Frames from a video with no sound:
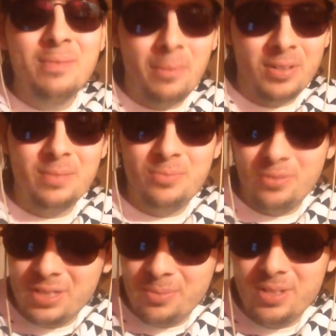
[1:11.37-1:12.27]
même en début,
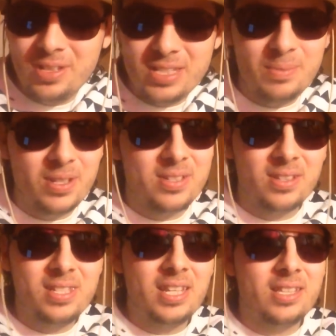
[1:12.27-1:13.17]
au début de cet épisode
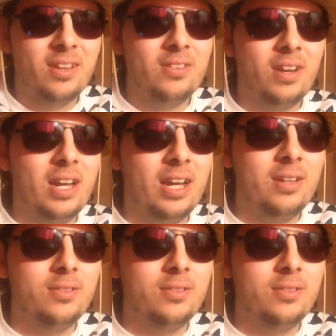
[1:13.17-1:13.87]
117 dans, la,